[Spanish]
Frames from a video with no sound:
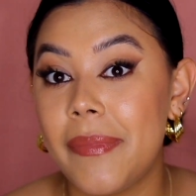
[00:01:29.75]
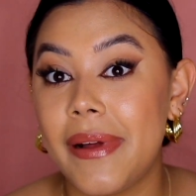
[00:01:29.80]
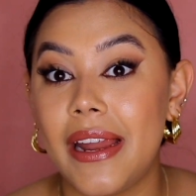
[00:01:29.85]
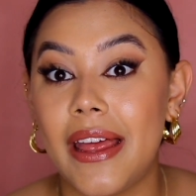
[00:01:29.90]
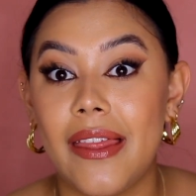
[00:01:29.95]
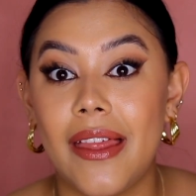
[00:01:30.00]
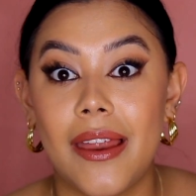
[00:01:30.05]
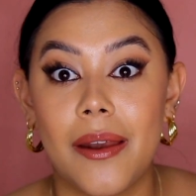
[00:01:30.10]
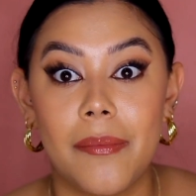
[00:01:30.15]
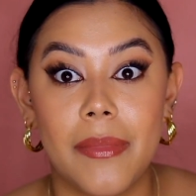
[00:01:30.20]

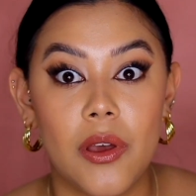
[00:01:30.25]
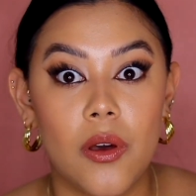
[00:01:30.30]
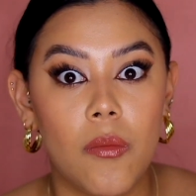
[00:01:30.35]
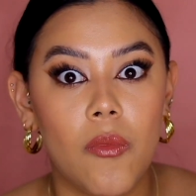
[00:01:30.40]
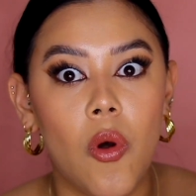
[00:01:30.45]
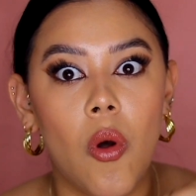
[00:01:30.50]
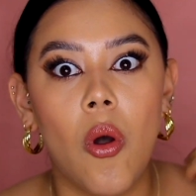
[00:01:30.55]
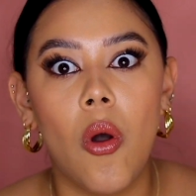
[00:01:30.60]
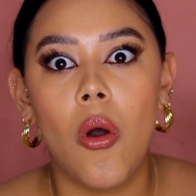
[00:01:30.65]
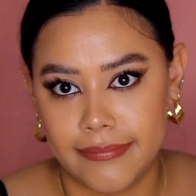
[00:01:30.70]
para darme
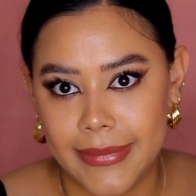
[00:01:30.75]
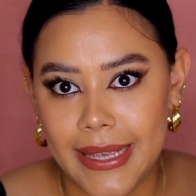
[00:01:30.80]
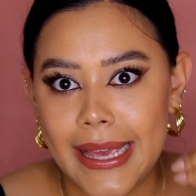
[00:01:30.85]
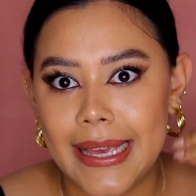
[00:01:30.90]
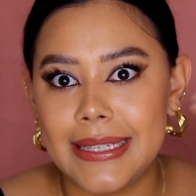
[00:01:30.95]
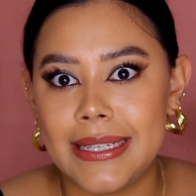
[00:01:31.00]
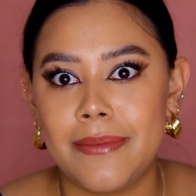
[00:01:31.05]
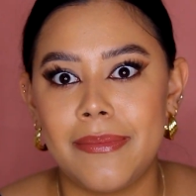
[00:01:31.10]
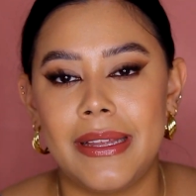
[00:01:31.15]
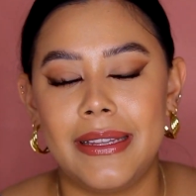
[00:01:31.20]
como
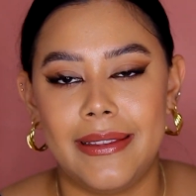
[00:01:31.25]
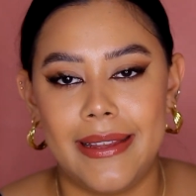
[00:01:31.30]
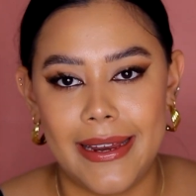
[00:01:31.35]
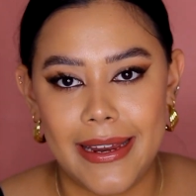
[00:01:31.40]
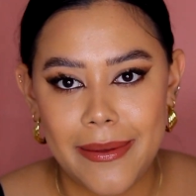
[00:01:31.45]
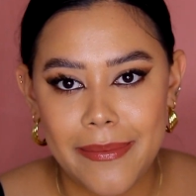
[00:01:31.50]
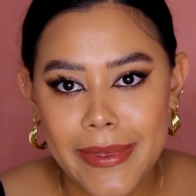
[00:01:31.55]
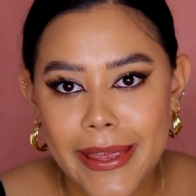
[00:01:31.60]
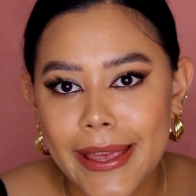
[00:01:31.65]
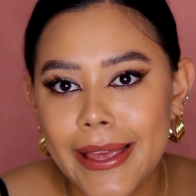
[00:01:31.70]
ese
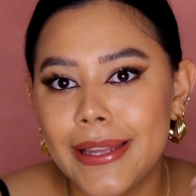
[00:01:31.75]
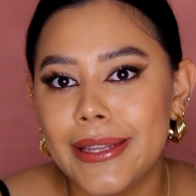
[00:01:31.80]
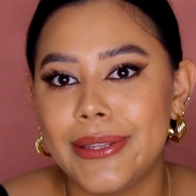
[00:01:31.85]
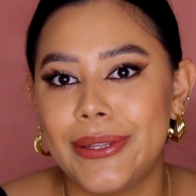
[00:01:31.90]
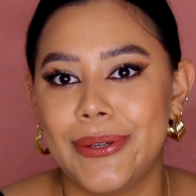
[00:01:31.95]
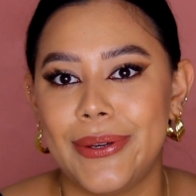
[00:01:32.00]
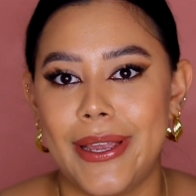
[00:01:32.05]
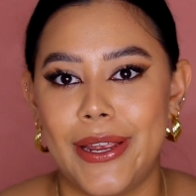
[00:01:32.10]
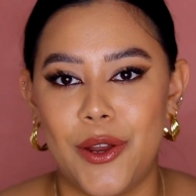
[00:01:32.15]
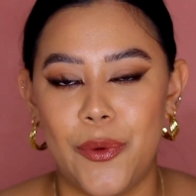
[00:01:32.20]

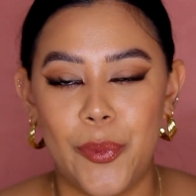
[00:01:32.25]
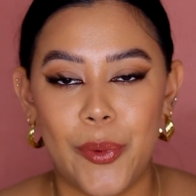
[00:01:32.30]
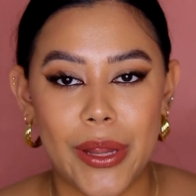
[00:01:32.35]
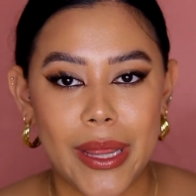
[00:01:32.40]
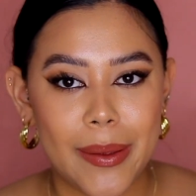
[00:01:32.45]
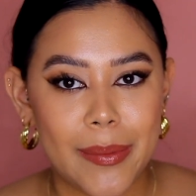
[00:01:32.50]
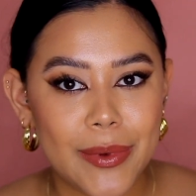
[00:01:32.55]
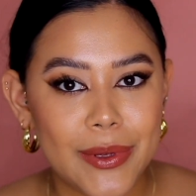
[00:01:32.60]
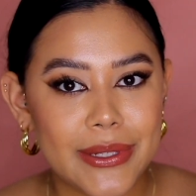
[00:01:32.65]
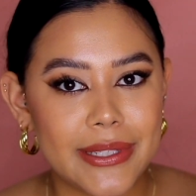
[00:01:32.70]
mantenimiento que no
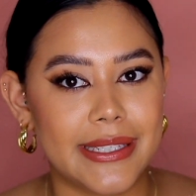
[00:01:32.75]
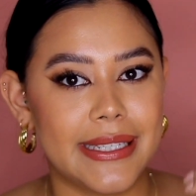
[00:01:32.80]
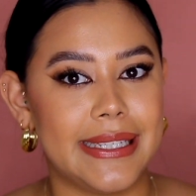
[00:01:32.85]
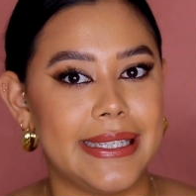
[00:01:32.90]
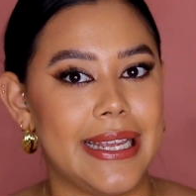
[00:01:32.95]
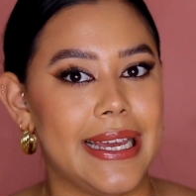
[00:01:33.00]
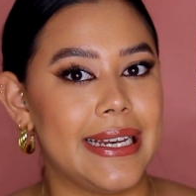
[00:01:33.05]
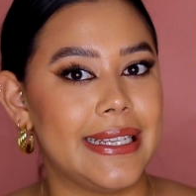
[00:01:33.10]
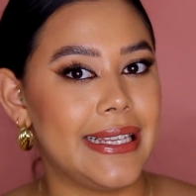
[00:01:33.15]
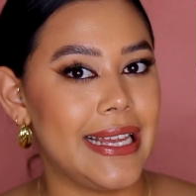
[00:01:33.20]
podemos
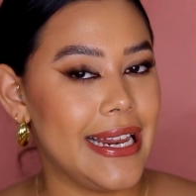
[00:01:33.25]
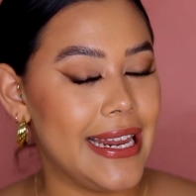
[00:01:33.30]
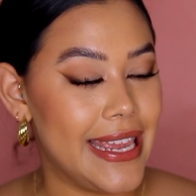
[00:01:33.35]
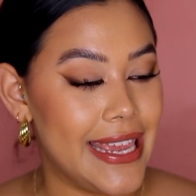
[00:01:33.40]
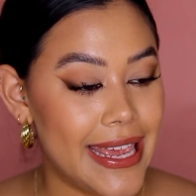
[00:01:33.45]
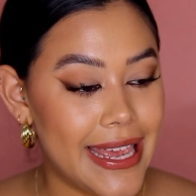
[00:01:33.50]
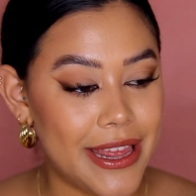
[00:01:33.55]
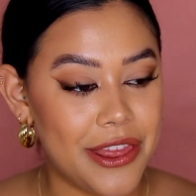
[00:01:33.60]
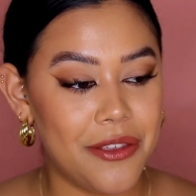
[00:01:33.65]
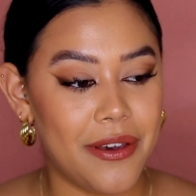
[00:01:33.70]
estar
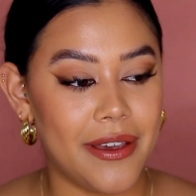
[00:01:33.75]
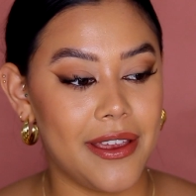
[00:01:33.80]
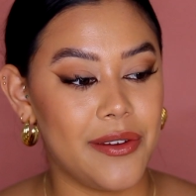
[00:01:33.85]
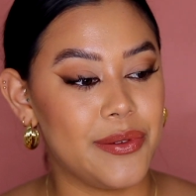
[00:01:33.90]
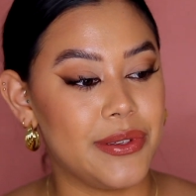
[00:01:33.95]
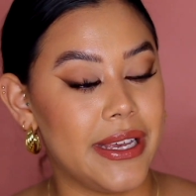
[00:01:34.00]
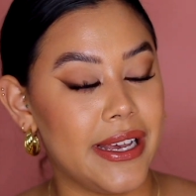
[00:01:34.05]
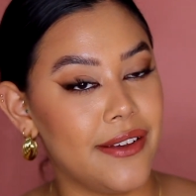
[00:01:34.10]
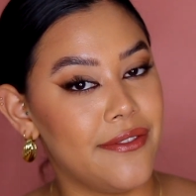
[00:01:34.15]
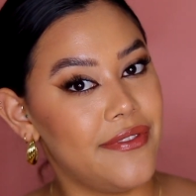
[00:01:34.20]
saliendo a que
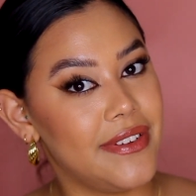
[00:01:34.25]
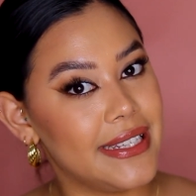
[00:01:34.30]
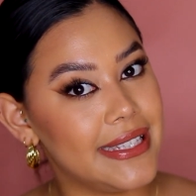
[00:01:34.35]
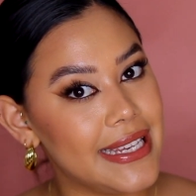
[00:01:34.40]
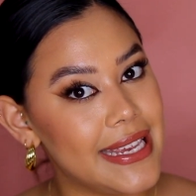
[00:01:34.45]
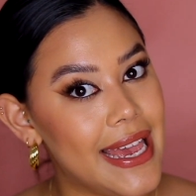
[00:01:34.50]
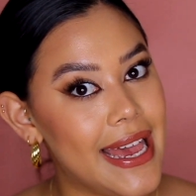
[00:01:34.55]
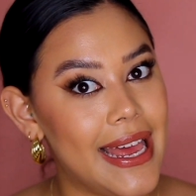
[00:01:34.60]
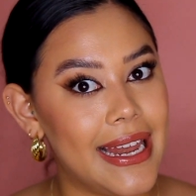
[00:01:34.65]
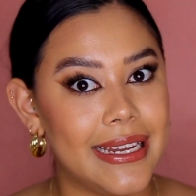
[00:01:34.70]
nos hagan
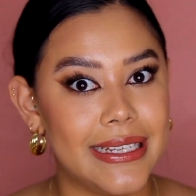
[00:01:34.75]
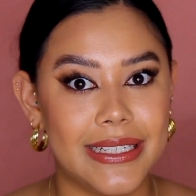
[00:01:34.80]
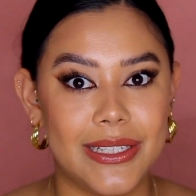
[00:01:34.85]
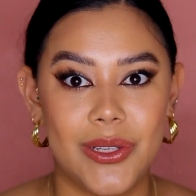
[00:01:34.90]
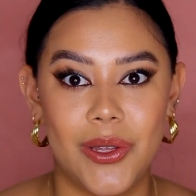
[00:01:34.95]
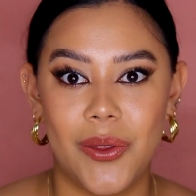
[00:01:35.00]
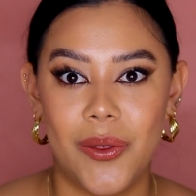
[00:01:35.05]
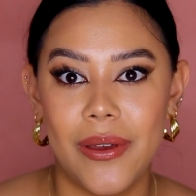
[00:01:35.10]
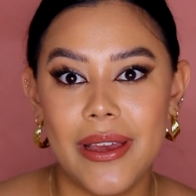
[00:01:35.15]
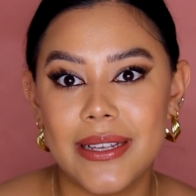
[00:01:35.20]
faciales y
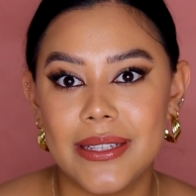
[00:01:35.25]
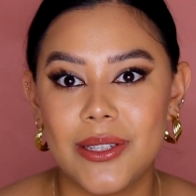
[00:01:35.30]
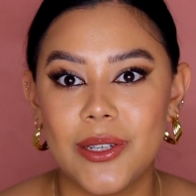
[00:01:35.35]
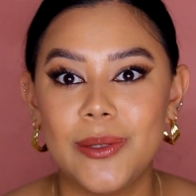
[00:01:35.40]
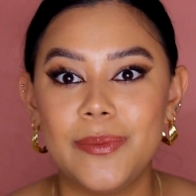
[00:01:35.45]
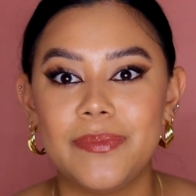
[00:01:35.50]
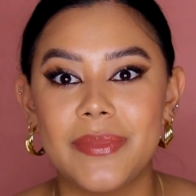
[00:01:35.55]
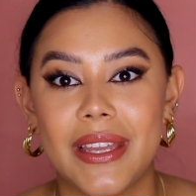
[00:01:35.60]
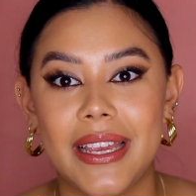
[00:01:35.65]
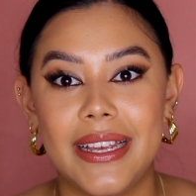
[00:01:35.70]
todo eso.